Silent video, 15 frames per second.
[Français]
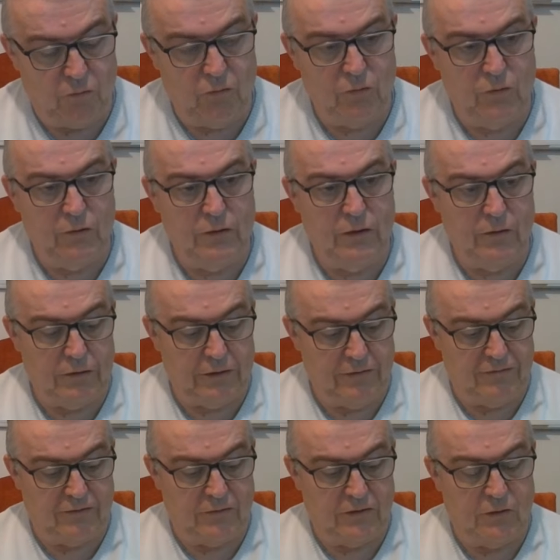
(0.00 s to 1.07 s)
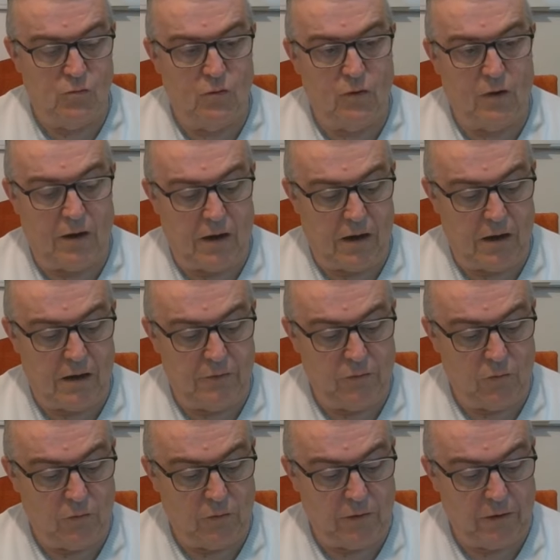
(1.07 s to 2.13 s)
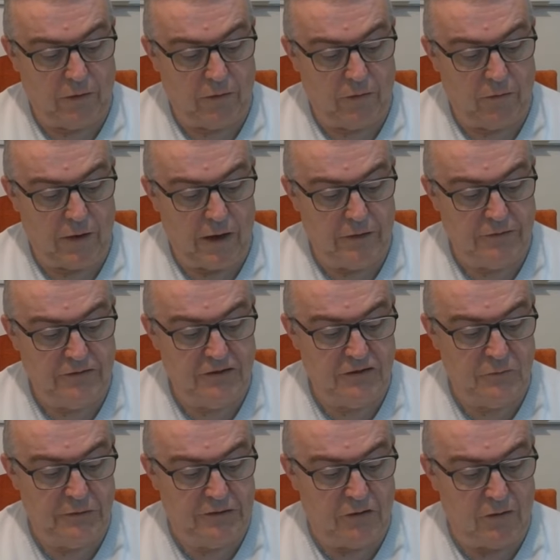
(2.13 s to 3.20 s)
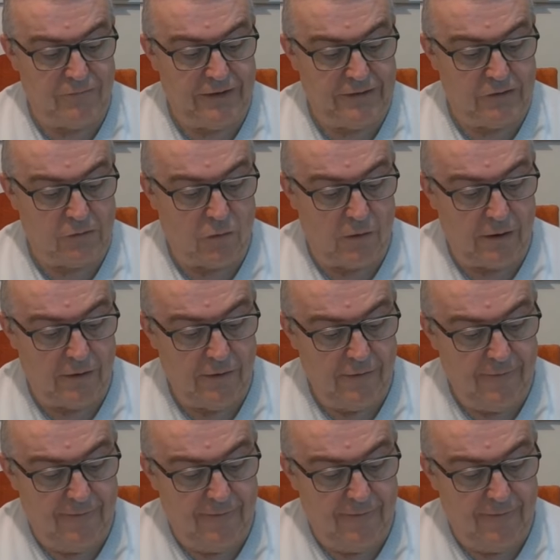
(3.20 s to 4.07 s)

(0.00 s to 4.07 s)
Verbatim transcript: 1 qui se déroulera donc euh, à 18h23.